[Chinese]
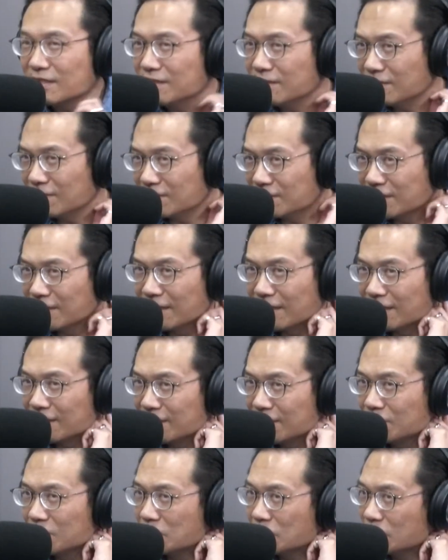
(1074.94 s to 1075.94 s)
就出内底
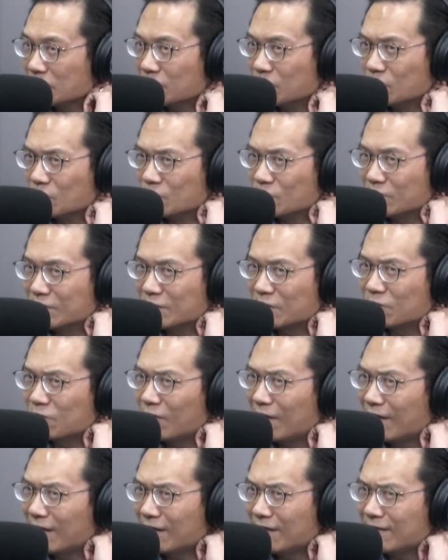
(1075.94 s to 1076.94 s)
有有一
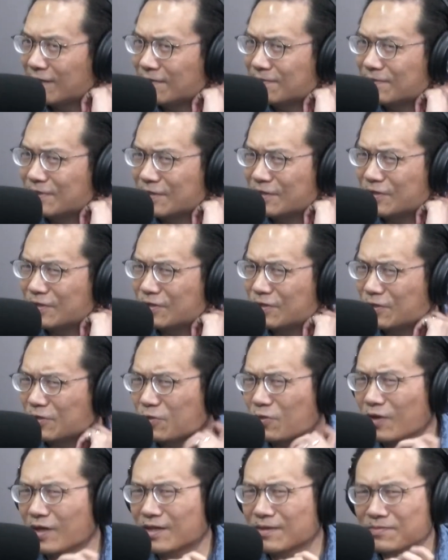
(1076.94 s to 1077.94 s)
寡一
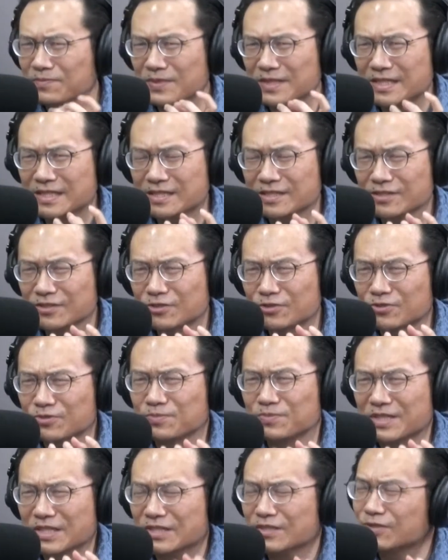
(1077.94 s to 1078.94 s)
寡民
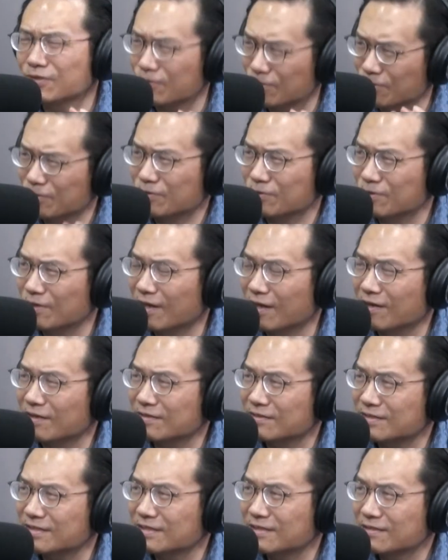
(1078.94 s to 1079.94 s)
民俗吼，
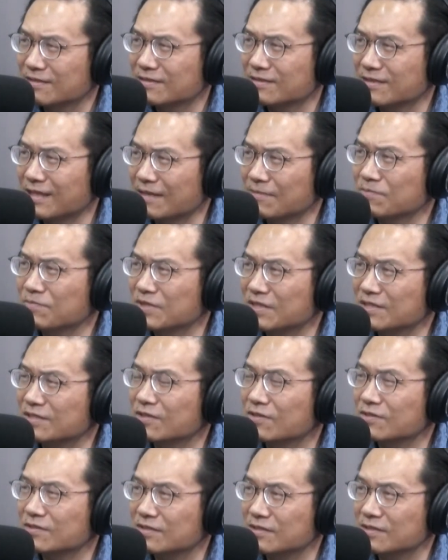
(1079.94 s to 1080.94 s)
咱平
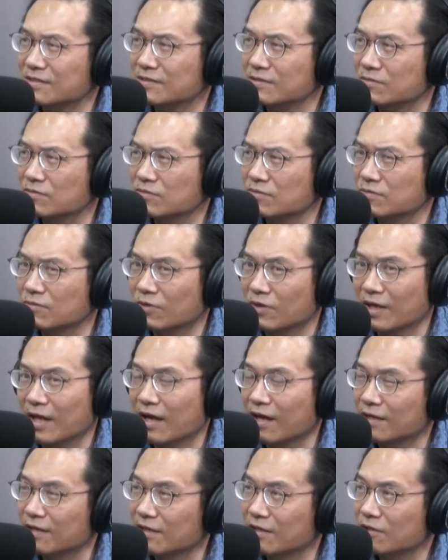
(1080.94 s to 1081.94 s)
常是话人
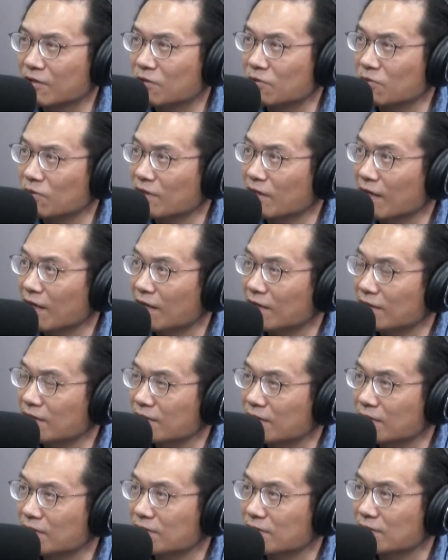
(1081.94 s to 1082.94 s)
安尼讲，话人安尼
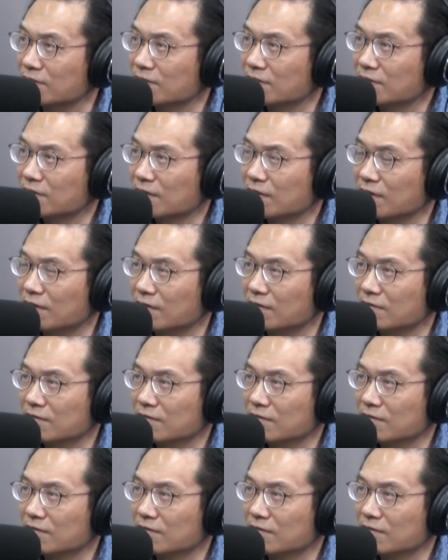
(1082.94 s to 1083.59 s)
讲，吼